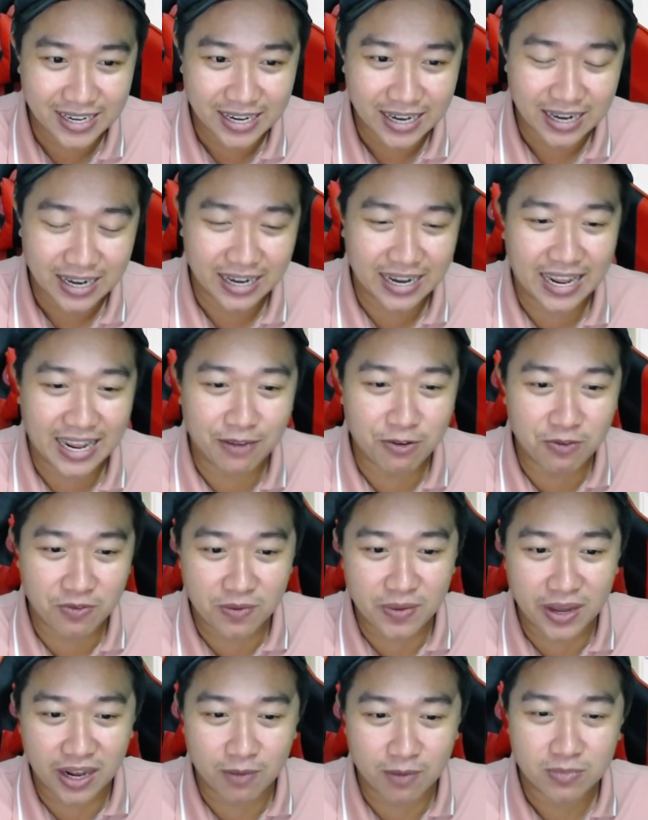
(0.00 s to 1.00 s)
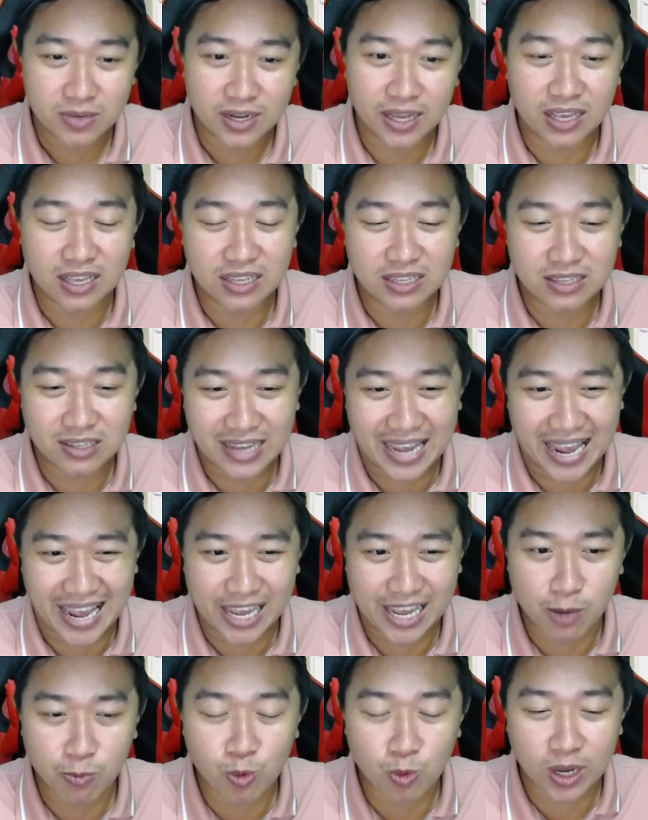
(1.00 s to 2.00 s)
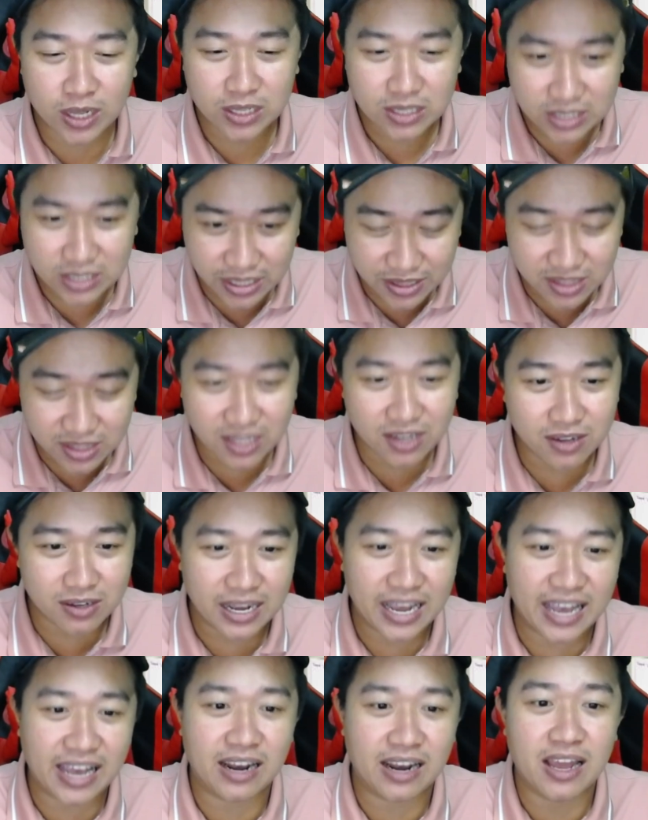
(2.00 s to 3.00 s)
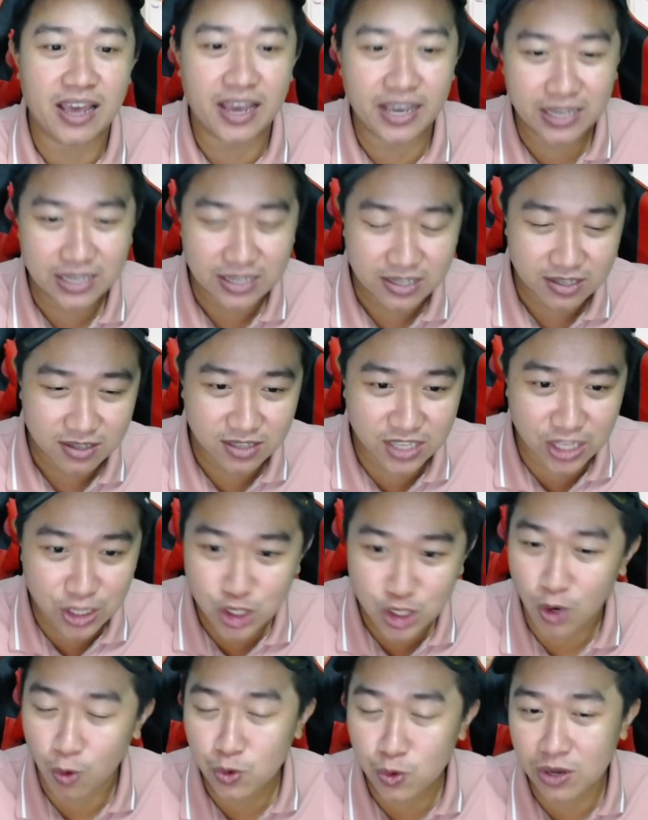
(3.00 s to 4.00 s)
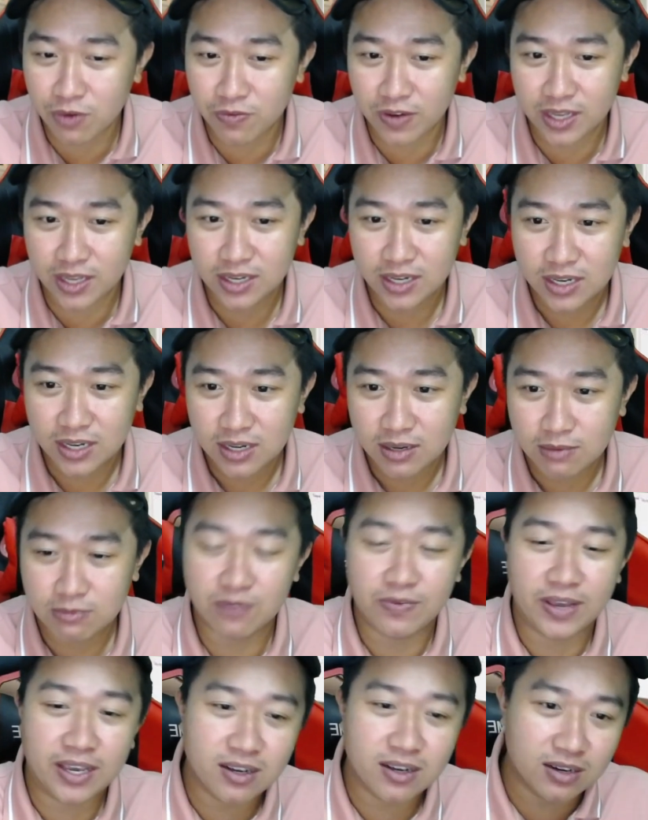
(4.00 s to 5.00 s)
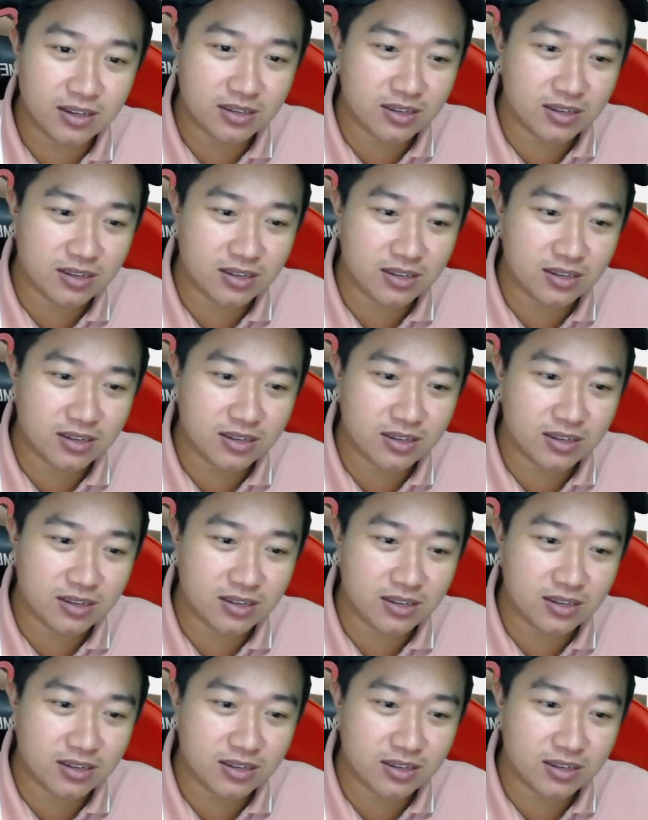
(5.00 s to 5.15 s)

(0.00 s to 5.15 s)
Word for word: là quý vị biết không thì ngày hôm qua chính thức Hà Lê chính chủ như vậy quý vị cứ,